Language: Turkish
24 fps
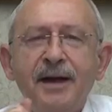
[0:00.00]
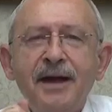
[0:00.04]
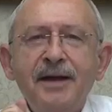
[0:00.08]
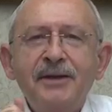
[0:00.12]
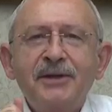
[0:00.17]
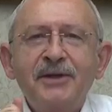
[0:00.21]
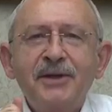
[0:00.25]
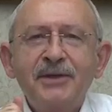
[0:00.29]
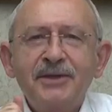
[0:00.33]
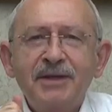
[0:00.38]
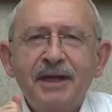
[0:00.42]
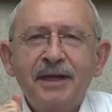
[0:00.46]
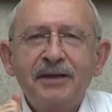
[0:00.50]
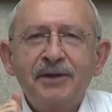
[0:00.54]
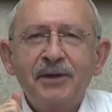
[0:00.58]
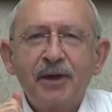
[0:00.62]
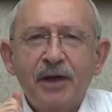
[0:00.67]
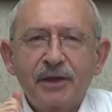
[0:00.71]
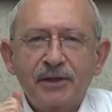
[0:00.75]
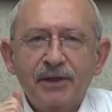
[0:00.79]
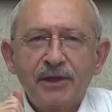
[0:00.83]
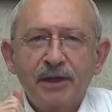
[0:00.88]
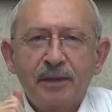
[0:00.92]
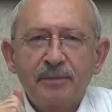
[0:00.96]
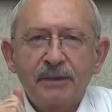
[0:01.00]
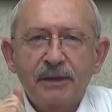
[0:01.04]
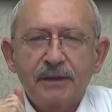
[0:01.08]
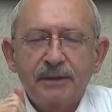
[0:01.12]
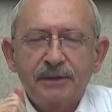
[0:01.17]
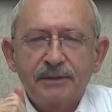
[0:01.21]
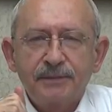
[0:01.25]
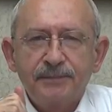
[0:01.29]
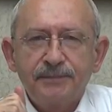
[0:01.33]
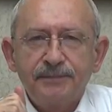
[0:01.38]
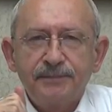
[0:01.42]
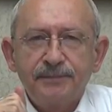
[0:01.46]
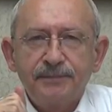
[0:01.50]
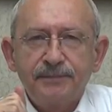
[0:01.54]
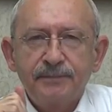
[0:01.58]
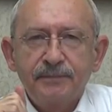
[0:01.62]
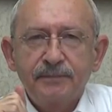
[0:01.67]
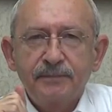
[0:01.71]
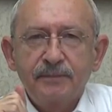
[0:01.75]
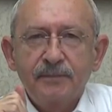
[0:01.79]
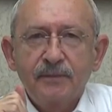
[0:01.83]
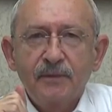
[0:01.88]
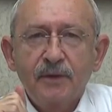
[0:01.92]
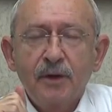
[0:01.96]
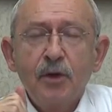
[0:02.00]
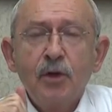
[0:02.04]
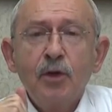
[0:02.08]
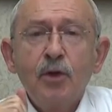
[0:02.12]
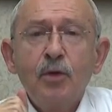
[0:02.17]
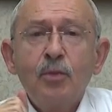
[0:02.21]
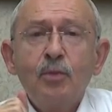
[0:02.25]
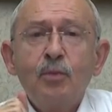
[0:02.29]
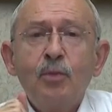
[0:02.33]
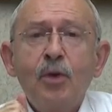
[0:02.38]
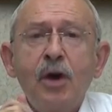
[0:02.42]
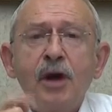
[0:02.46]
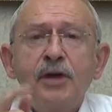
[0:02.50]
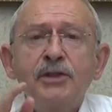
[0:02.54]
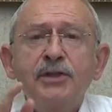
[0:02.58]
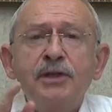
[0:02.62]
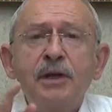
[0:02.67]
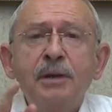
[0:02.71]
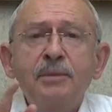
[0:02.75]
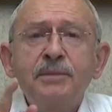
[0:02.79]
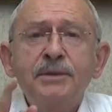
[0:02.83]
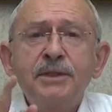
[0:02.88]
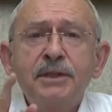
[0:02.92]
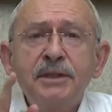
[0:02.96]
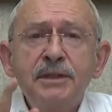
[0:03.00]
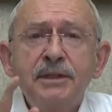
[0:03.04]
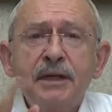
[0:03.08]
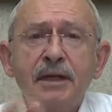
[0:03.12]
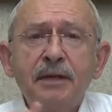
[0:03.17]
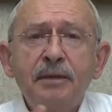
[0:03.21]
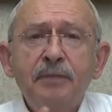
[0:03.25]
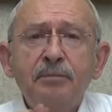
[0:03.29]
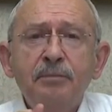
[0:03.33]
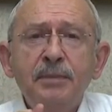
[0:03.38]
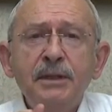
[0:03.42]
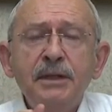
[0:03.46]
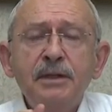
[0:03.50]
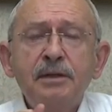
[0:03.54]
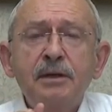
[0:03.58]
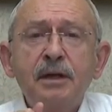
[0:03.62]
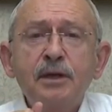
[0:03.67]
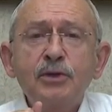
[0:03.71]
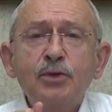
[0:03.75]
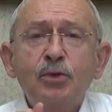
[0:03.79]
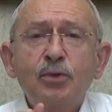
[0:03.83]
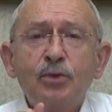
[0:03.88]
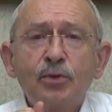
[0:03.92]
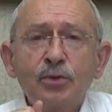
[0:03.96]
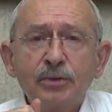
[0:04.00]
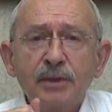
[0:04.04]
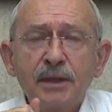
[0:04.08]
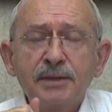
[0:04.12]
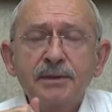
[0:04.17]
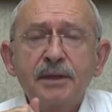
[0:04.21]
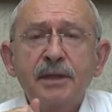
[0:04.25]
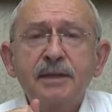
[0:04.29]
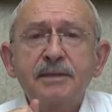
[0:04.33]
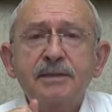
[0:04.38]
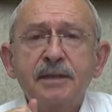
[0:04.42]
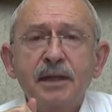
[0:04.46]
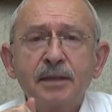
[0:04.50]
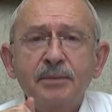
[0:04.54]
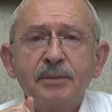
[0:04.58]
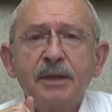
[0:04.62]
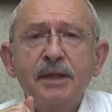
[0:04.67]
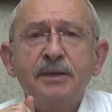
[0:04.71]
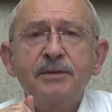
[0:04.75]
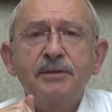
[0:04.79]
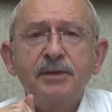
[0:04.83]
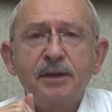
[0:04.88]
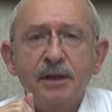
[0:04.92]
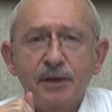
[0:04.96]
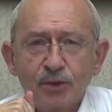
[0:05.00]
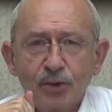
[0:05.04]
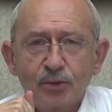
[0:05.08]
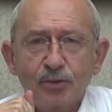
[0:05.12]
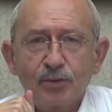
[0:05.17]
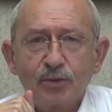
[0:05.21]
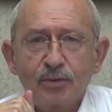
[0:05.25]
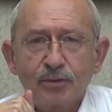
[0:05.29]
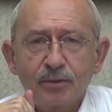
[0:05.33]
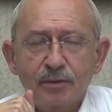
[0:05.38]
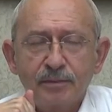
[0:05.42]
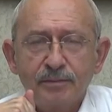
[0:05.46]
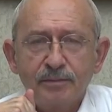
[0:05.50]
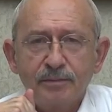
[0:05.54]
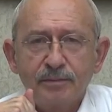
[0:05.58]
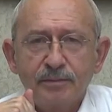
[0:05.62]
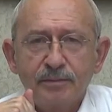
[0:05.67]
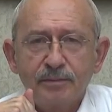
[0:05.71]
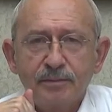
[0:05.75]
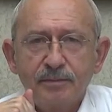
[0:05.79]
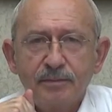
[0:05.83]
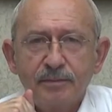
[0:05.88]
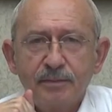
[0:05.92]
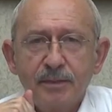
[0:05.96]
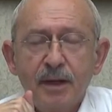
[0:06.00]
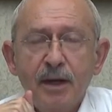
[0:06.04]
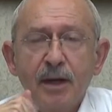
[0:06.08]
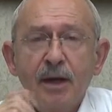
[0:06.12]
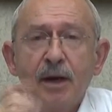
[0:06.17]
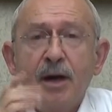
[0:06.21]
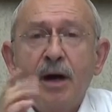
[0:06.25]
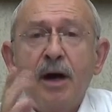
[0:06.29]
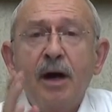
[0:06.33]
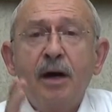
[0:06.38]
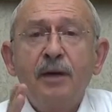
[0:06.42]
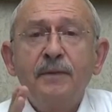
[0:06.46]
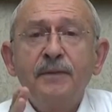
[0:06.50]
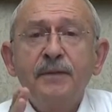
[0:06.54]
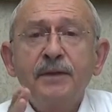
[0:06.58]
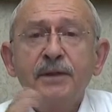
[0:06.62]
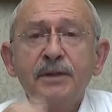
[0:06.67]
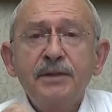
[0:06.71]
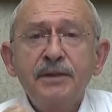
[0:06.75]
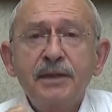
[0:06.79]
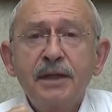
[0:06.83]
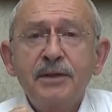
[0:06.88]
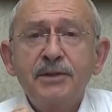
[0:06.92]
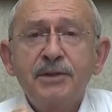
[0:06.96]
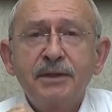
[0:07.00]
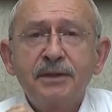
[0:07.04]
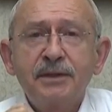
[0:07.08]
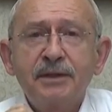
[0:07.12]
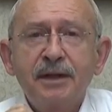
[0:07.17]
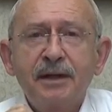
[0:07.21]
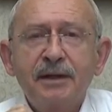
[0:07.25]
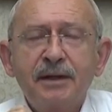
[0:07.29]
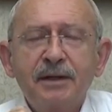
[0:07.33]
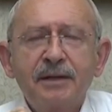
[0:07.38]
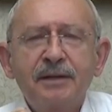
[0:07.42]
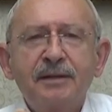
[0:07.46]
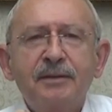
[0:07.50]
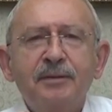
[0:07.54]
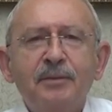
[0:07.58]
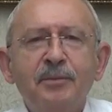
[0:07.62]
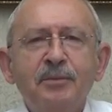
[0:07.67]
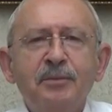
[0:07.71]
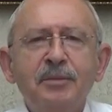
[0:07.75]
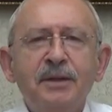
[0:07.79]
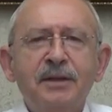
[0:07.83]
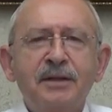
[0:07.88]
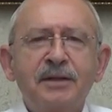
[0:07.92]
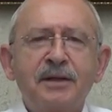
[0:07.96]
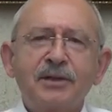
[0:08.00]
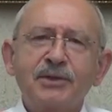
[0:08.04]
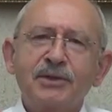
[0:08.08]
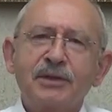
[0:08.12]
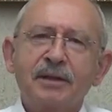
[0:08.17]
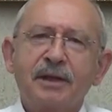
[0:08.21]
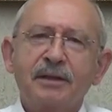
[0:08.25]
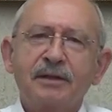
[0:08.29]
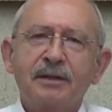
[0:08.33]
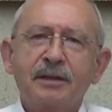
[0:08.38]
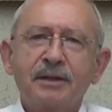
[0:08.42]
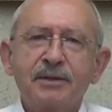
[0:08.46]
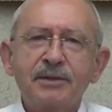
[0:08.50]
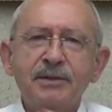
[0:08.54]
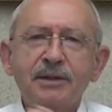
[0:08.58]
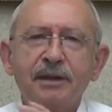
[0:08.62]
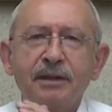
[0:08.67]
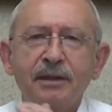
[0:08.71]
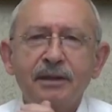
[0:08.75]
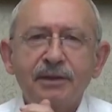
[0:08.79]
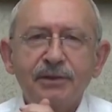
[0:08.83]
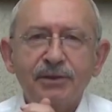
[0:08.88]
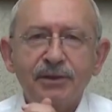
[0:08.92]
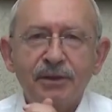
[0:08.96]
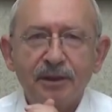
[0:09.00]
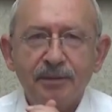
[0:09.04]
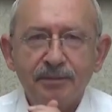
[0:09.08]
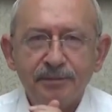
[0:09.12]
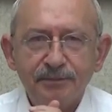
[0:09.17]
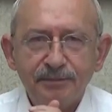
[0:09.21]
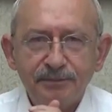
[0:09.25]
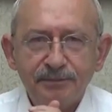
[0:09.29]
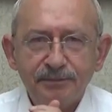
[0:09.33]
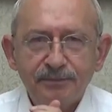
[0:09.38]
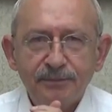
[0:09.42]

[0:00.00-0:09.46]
Herkese iyi akşamlar. Bu akşam size birkaç konuda seslenme ihtiyacı duydum. Affınıza sığınarak birkaç dakikanızı alacağım.